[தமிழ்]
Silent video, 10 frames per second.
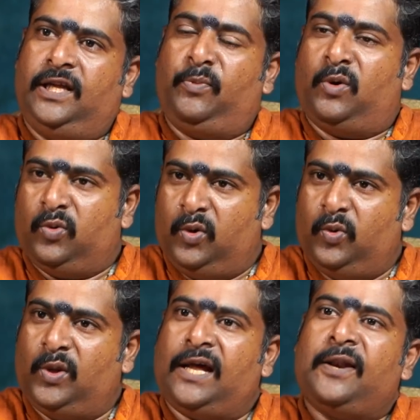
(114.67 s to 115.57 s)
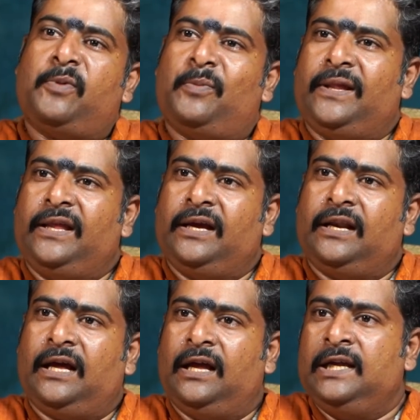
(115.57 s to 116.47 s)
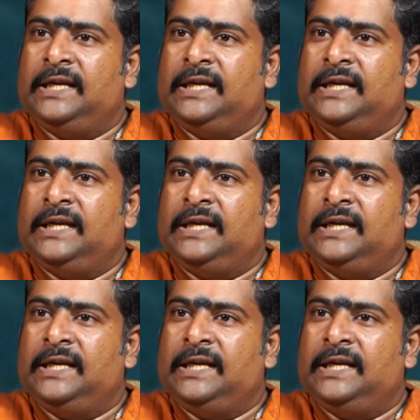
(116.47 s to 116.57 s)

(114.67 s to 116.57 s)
இப்போ வந்து உதாரணமாக பார்த்தீங்கன்னா